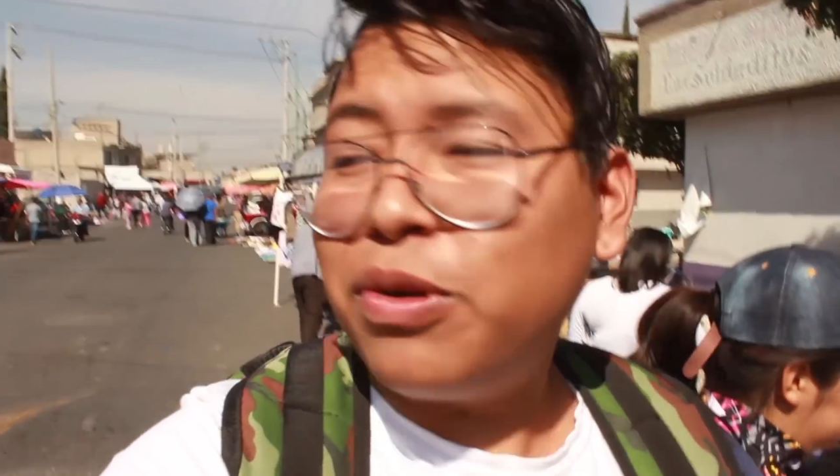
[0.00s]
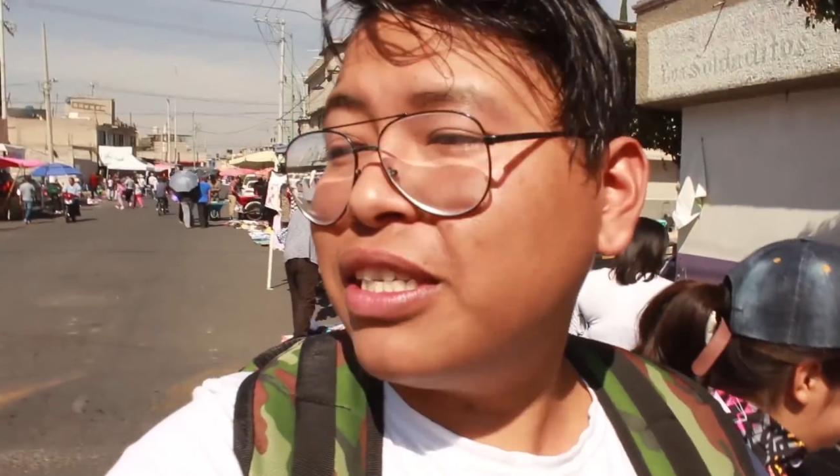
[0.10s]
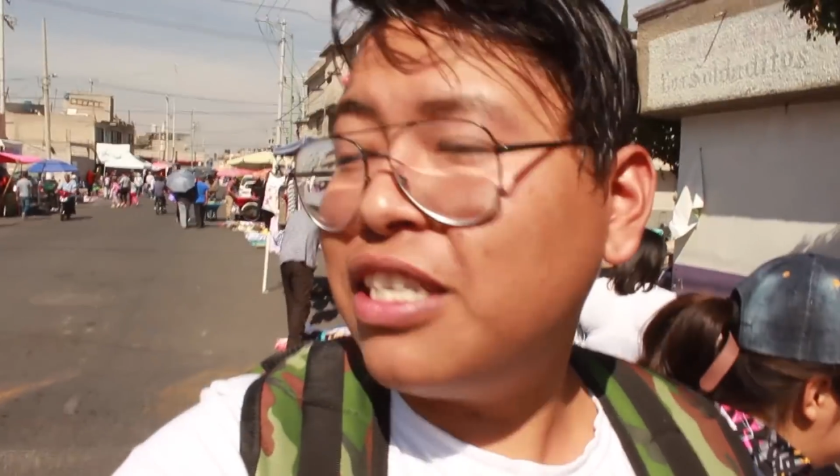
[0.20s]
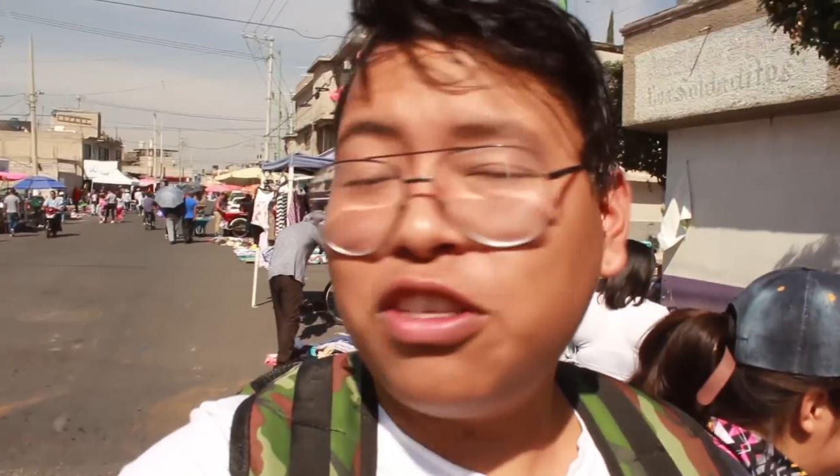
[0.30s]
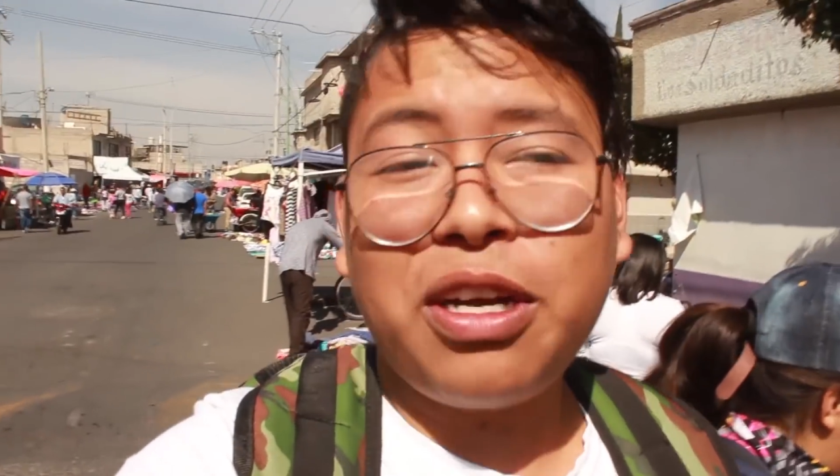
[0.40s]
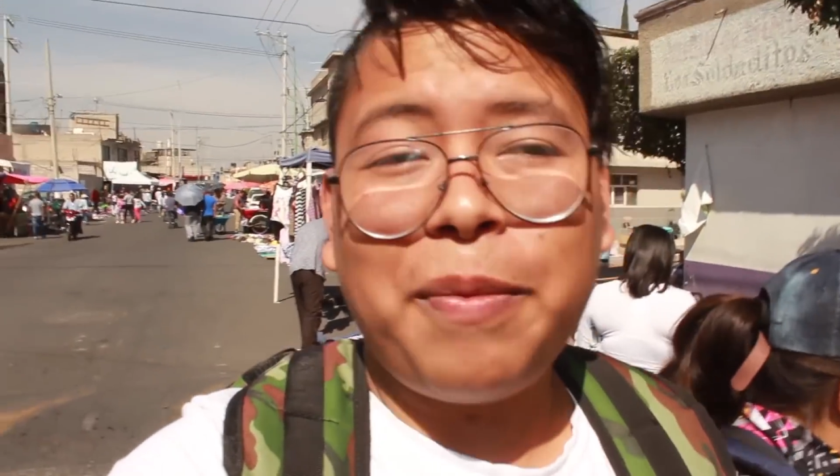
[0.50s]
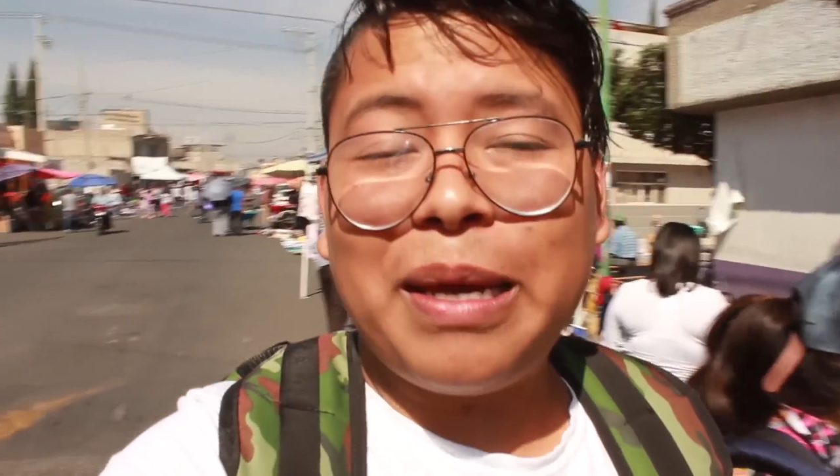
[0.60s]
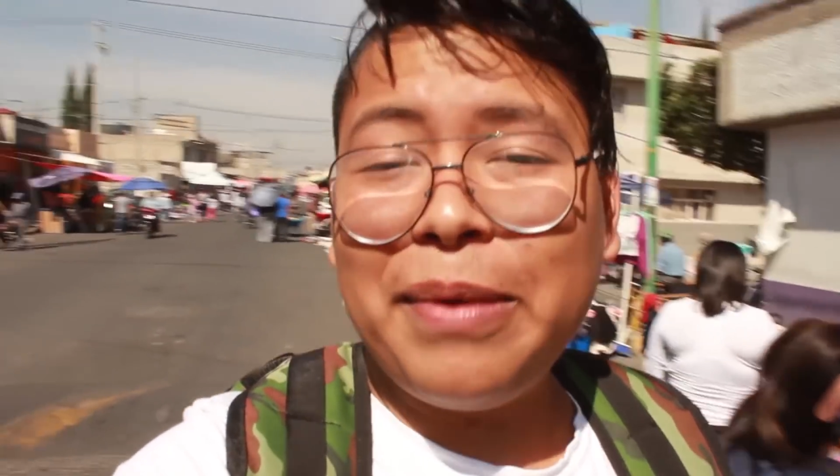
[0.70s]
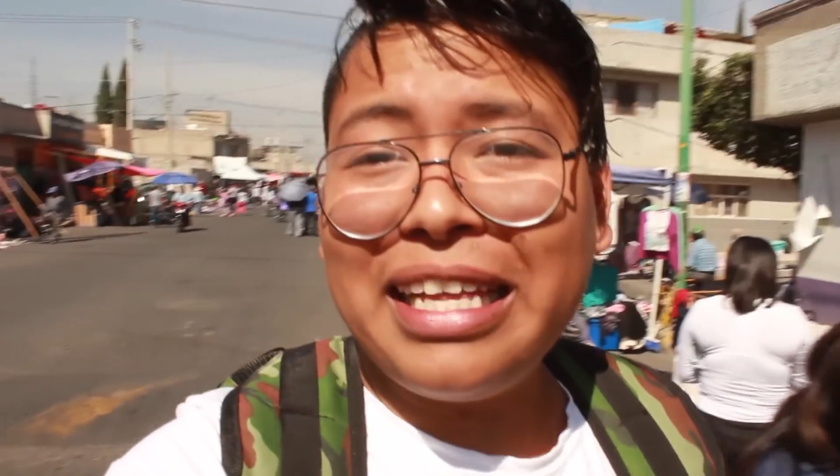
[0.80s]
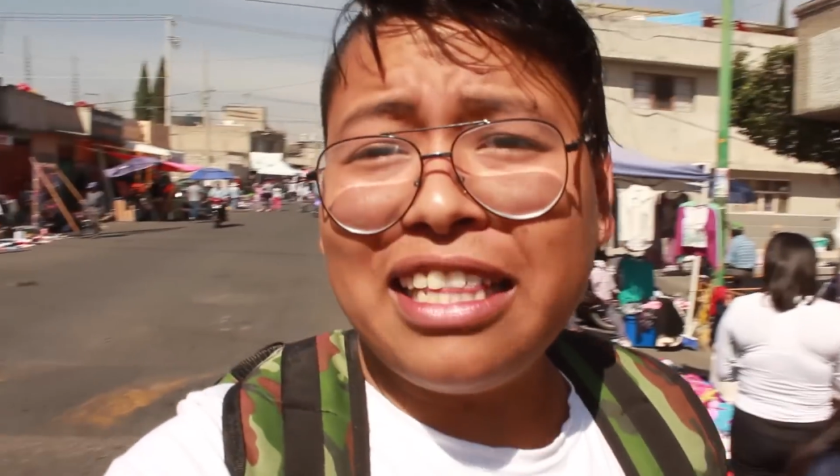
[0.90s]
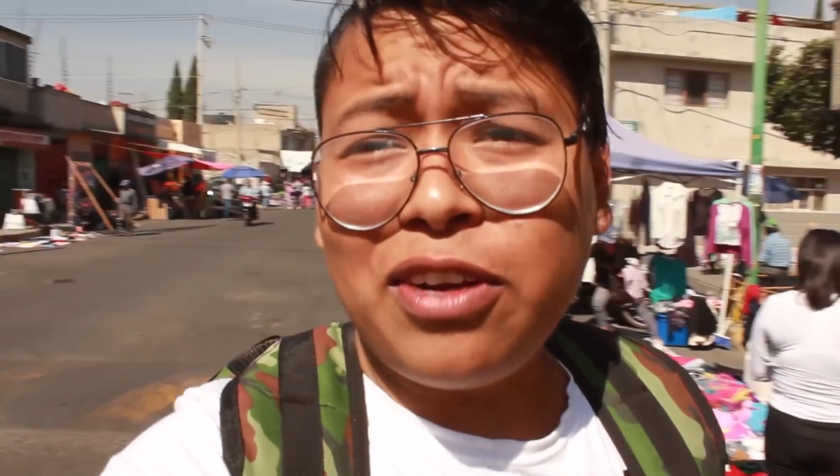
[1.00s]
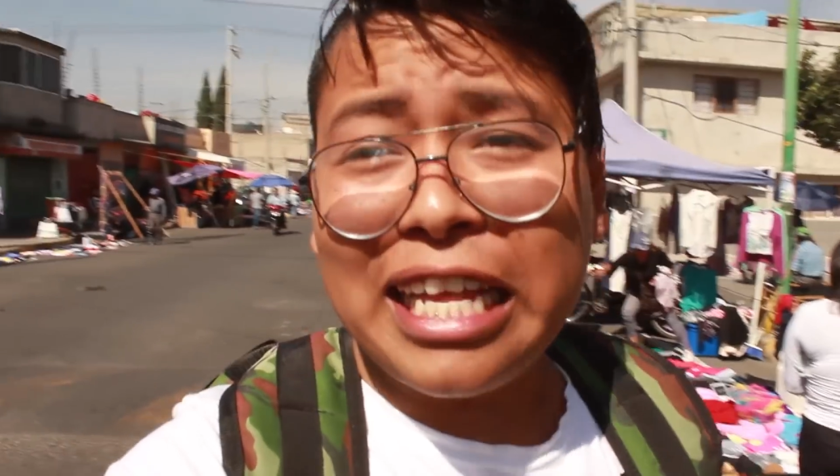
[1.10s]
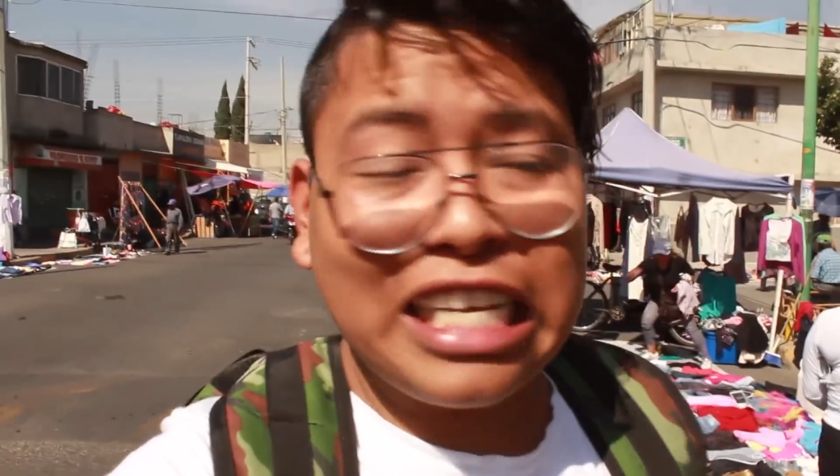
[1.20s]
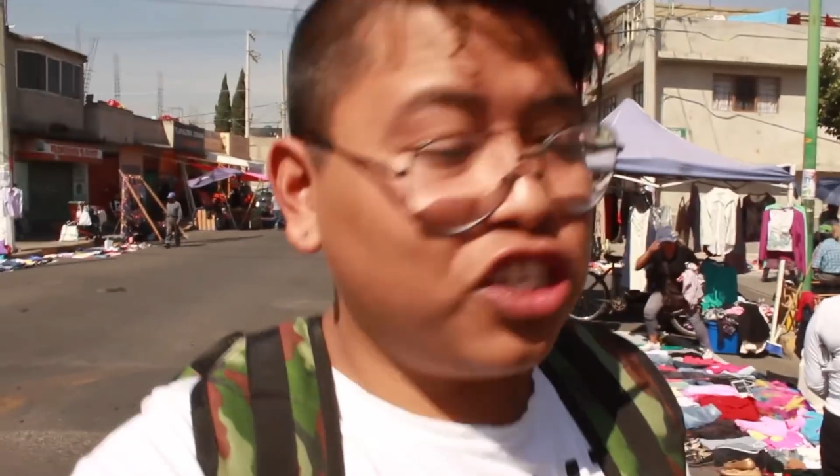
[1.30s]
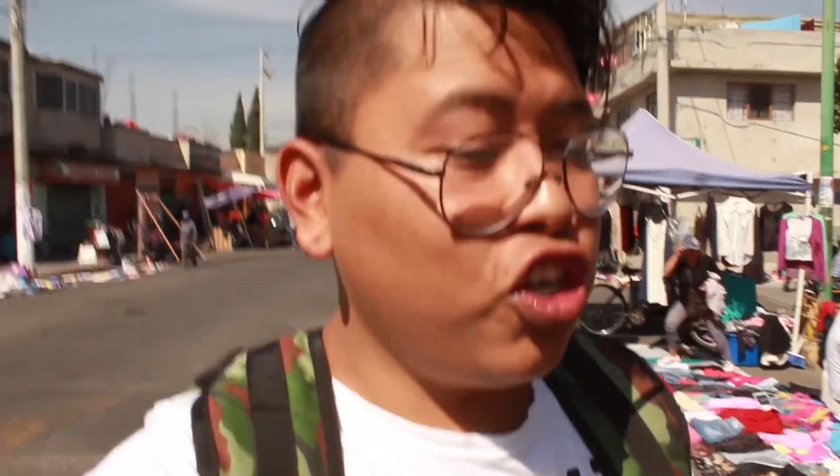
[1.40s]
puestecito que me llame tanto la
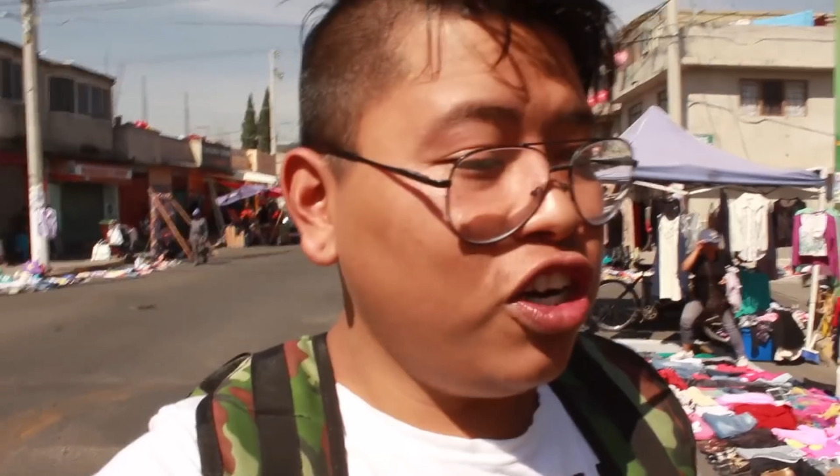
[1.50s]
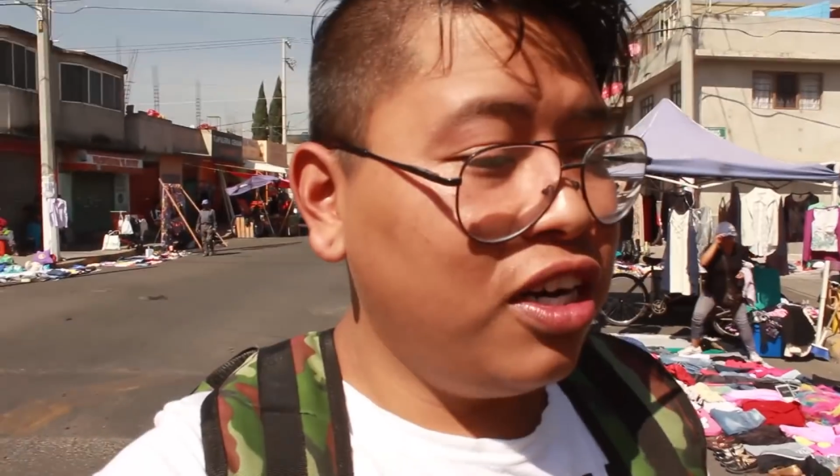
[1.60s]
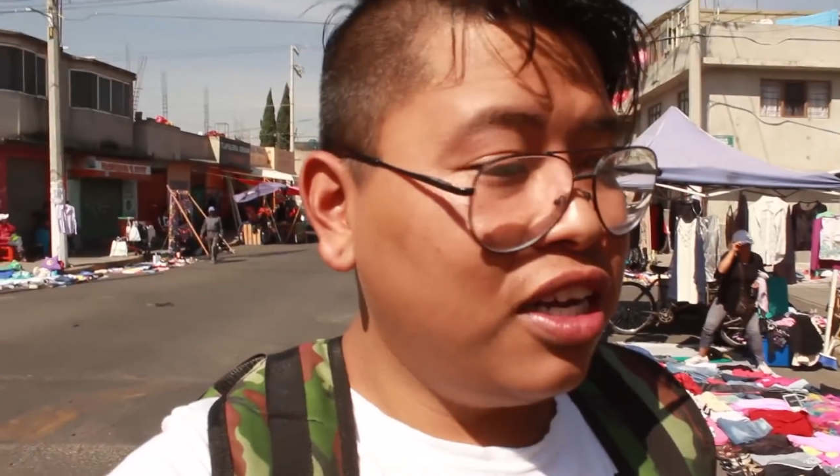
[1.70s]
atención.